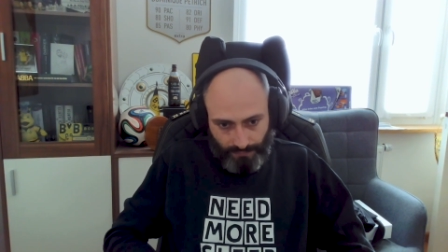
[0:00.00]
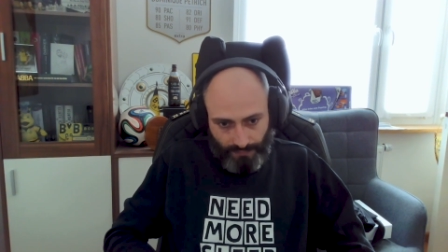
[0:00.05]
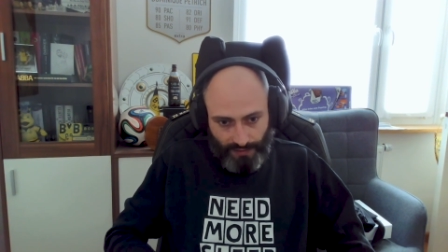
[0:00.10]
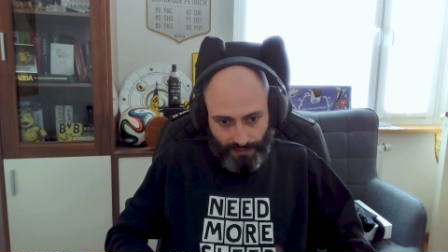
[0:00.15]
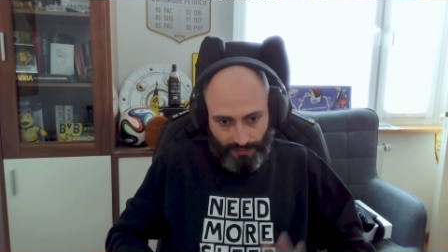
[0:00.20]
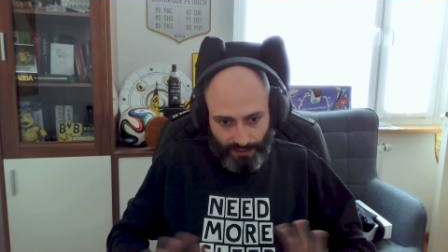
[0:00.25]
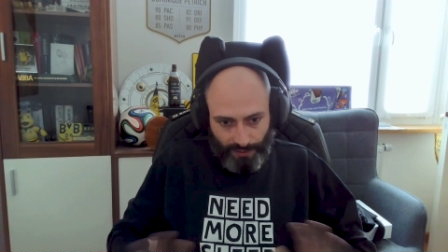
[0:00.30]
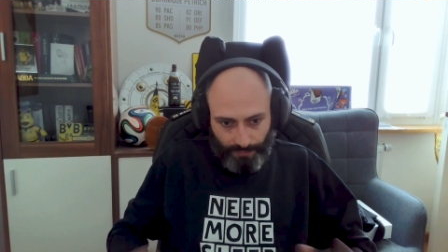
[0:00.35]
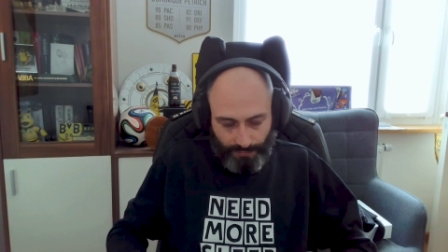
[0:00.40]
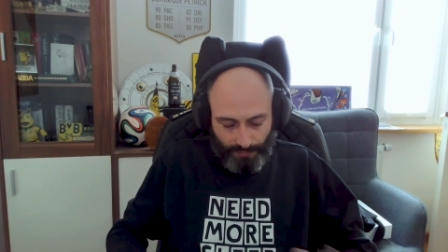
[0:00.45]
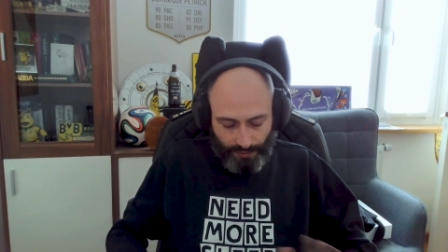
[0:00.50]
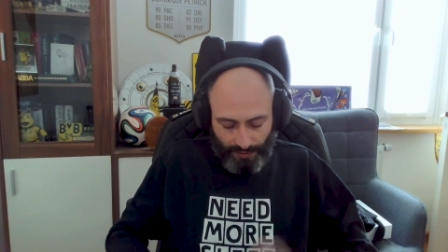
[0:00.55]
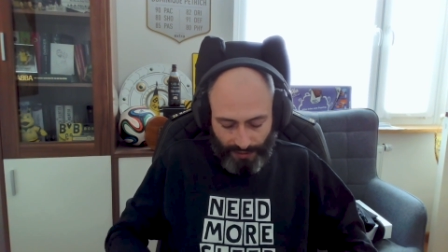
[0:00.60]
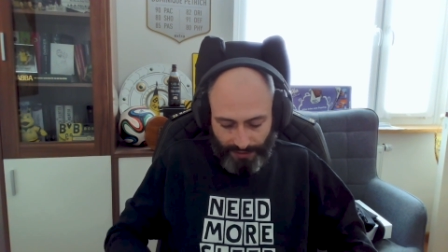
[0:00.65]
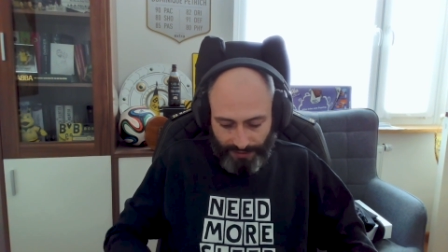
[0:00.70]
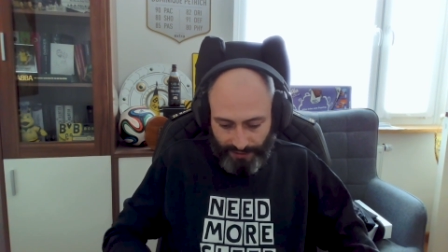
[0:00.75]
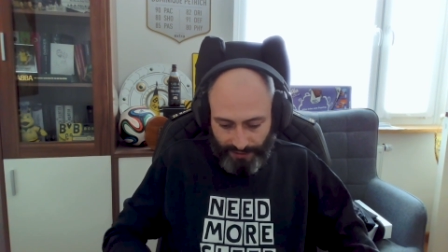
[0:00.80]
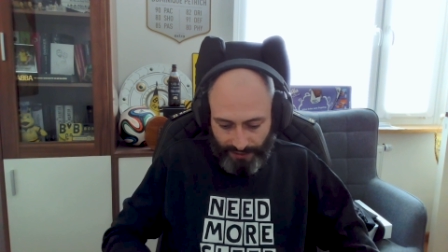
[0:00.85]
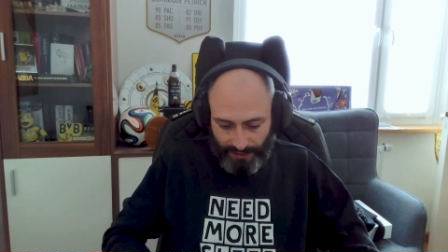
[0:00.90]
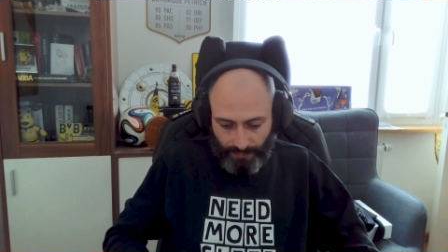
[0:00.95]
Es gibt äh,
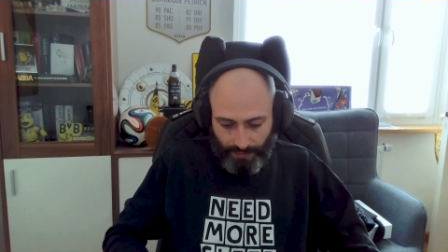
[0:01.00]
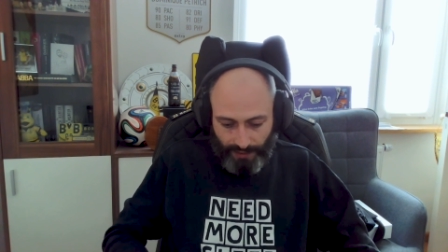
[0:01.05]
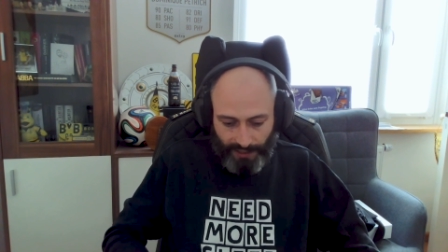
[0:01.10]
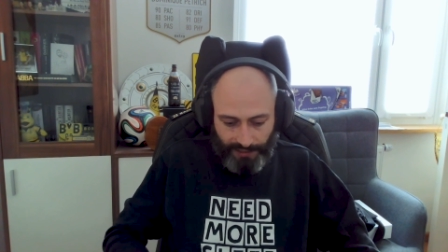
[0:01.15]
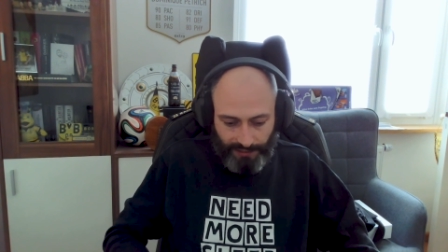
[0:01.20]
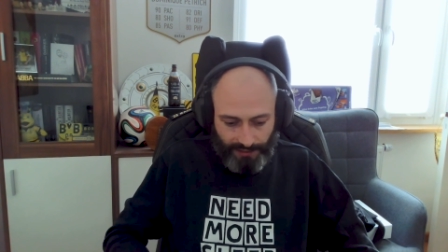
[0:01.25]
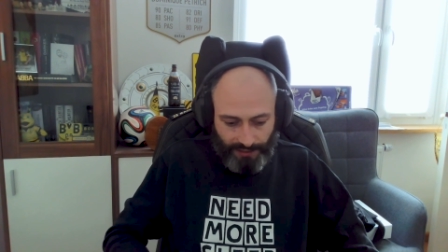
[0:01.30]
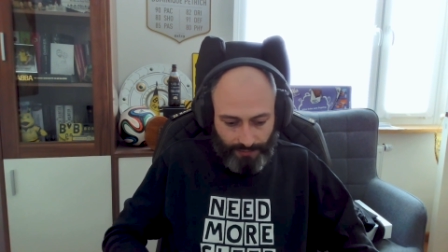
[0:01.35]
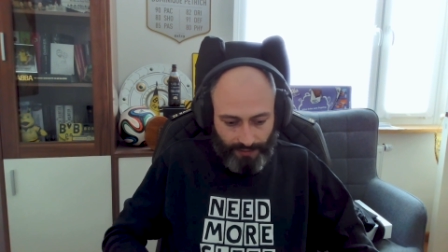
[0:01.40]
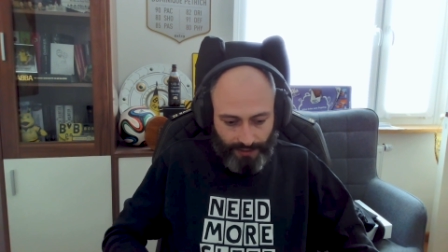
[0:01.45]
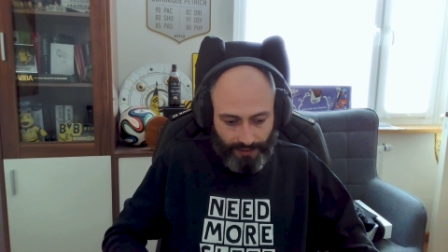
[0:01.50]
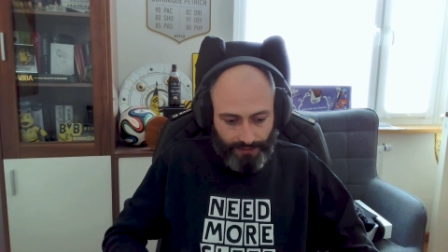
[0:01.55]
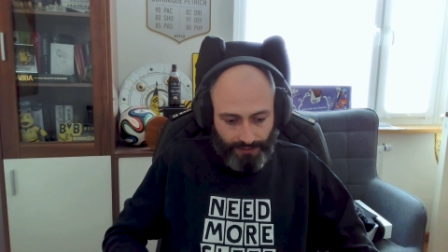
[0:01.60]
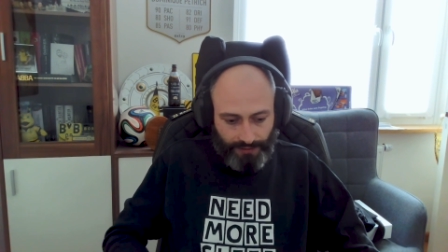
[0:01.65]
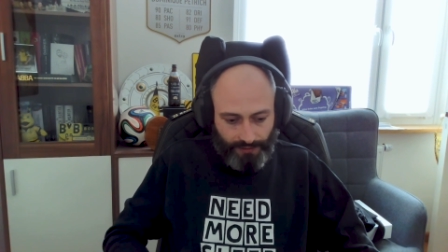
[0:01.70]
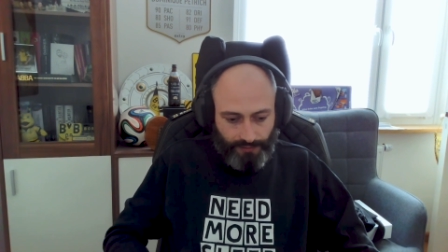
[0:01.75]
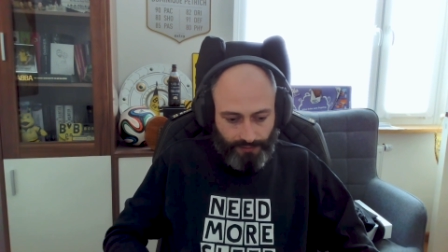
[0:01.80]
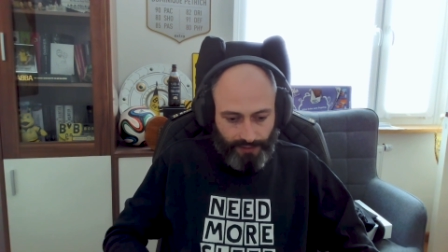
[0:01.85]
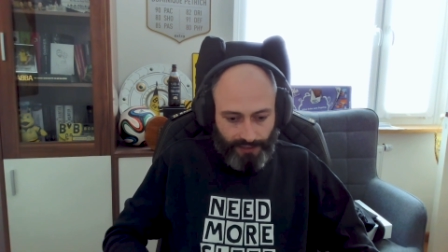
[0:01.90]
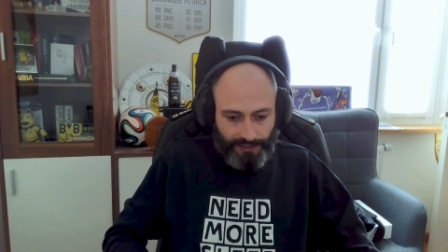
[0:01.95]
andere Bereiche, die machen
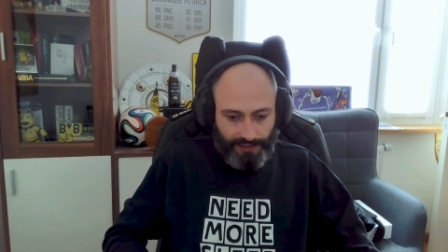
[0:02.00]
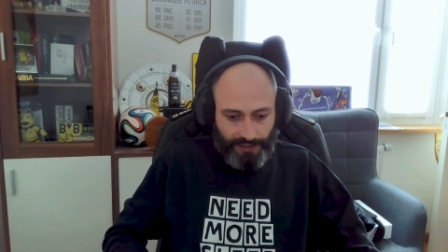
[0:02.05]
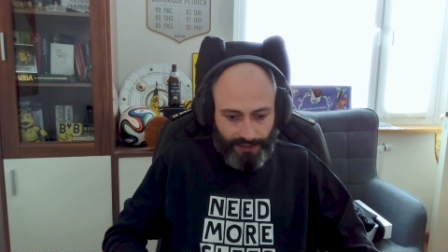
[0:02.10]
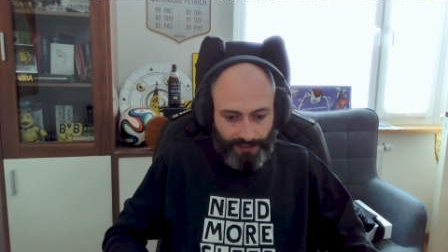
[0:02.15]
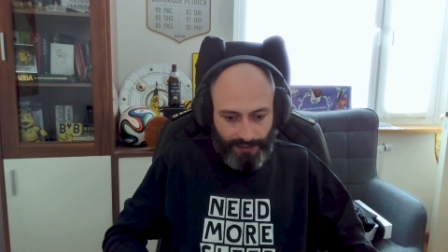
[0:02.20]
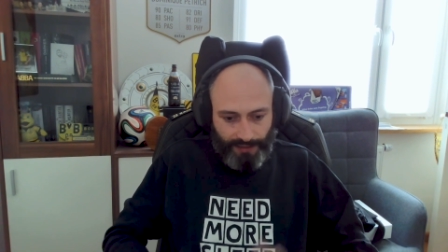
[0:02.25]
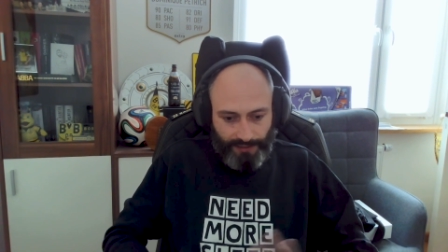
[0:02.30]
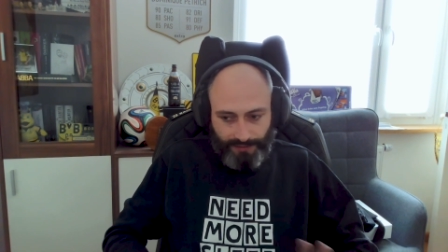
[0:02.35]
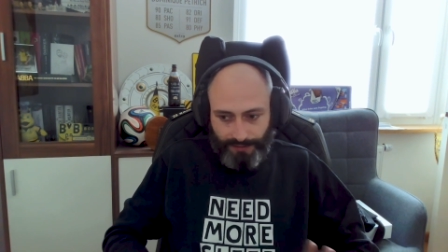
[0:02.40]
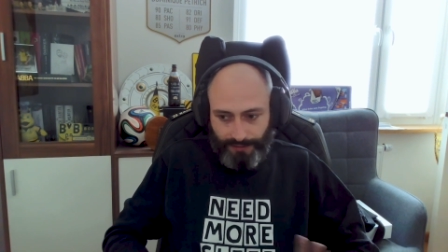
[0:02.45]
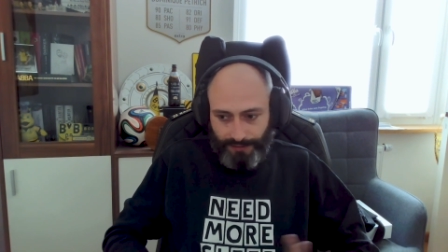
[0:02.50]
das vielleicht anders.